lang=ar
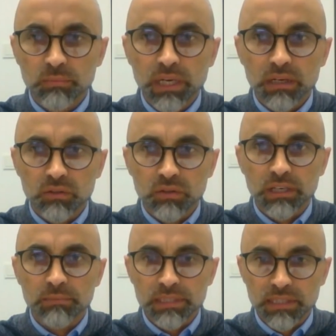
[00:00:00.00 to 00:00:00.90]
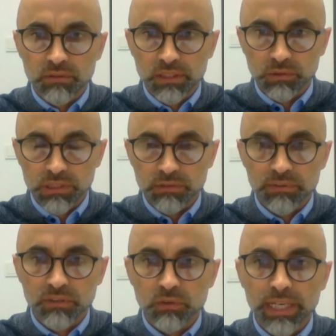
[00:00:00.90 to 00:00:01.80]
بحقه اربع سنوات
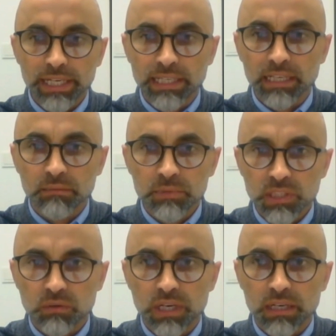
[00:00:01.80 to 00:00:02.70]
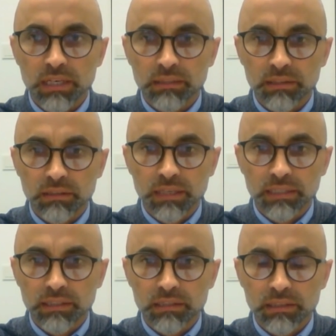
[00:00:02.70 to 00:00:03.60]
ونصف ولكن على مستوى هذا
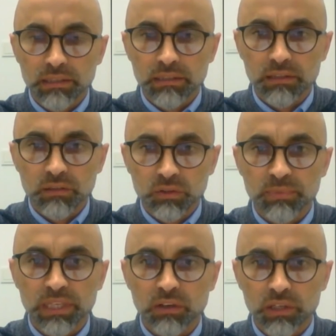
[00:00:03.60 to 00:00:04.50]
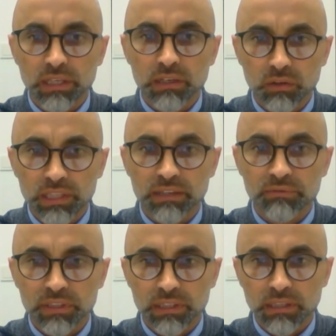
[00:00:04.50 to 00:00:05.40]
هذا الرتبه
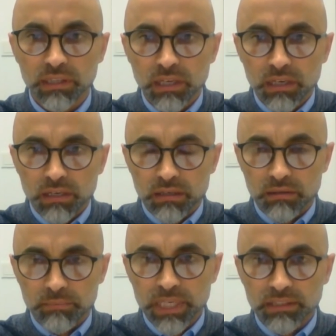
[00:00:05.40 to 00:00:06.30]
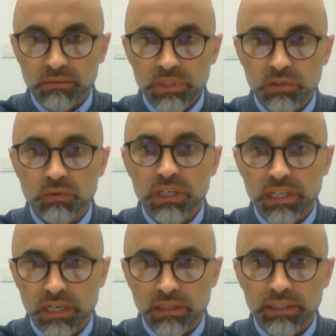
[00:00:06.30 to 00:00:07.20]
العليا في بهذا
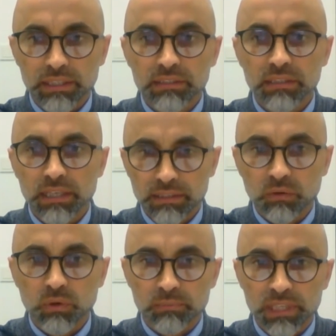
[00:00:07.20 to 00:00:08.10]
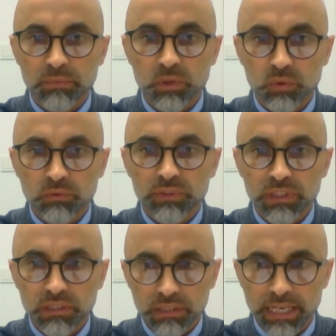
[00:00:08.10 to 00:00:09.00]
المستوى كعقيد هذه اول مره بيكون
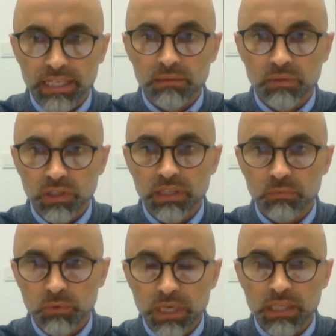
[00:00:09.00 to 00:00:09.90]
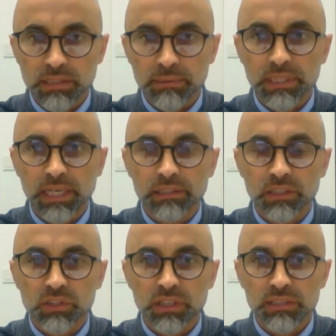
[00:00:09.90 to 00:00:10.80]
في العالم كله بمحاسبه احد
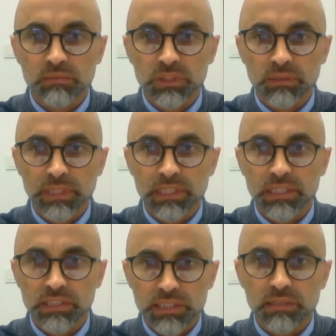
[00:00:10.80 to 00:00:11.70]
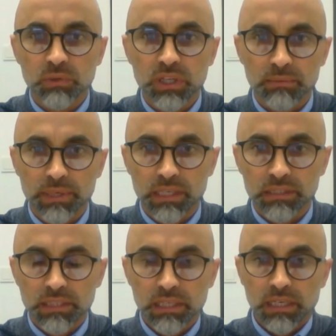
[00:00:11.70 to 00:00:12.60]
الاشخاص المنتمين لاجهزه
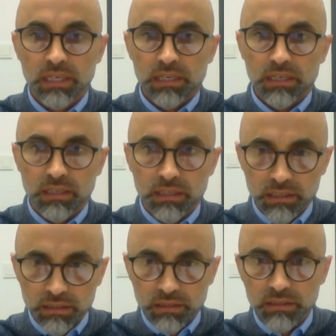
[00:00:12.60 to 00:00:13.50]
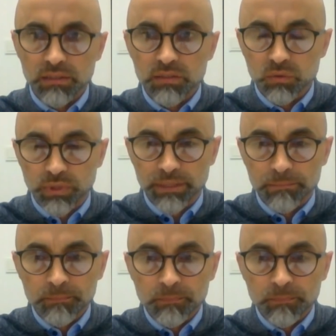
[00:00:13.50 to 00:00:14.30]
المخابرات السوريه